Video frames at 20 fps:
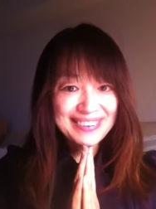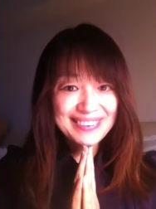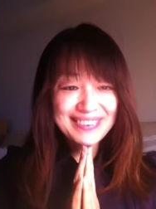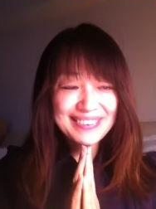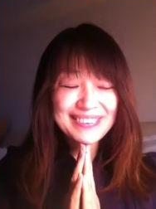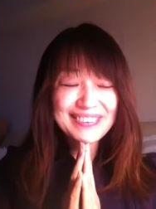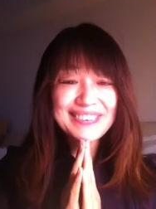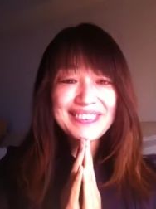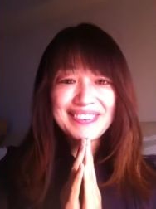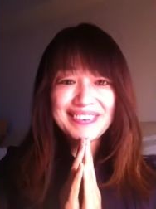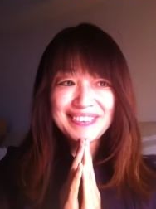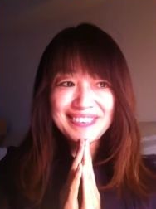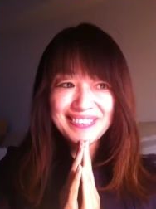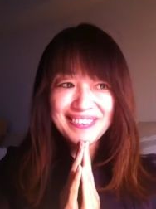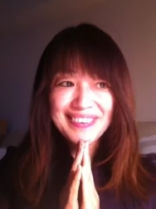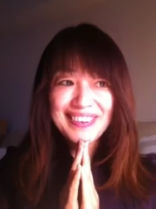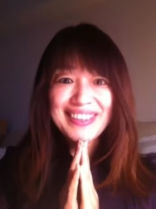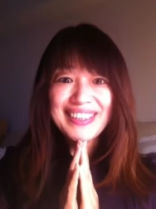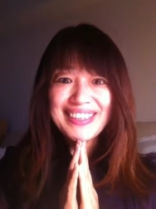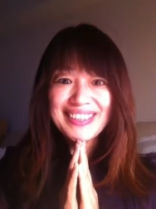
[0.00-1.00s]
ということを
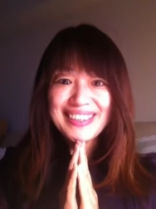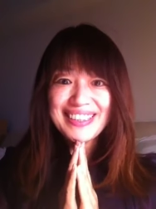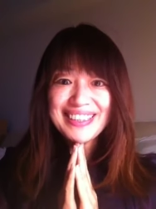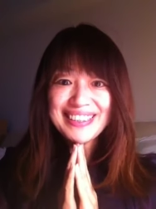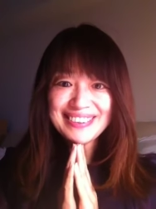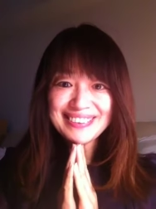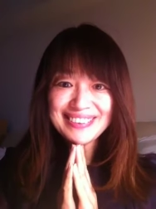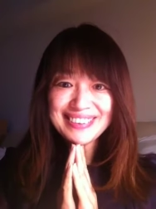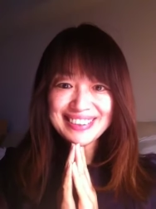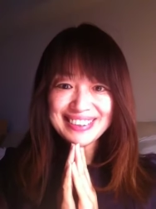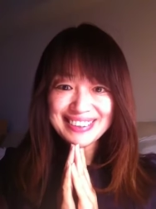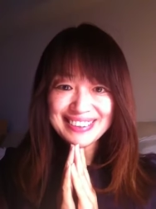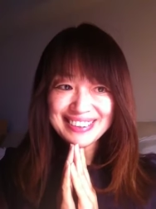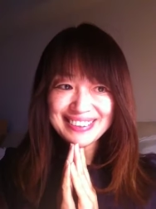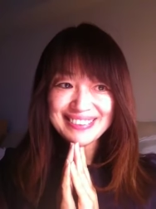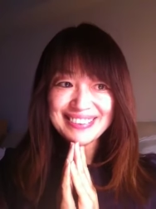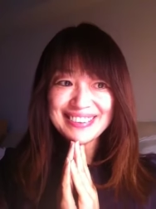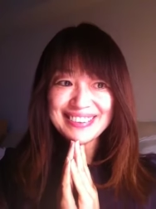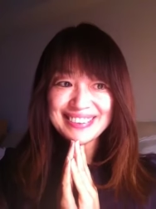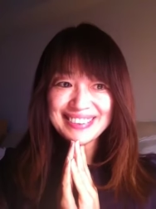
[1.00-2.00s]
提唱してらっしゃ
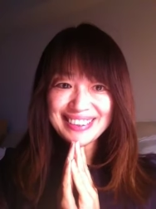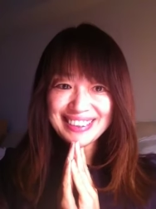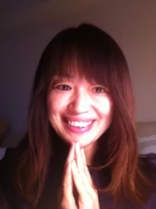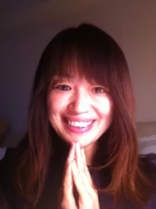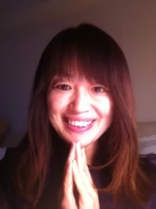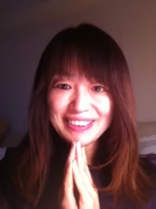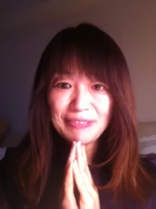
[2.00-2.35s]
るんですね。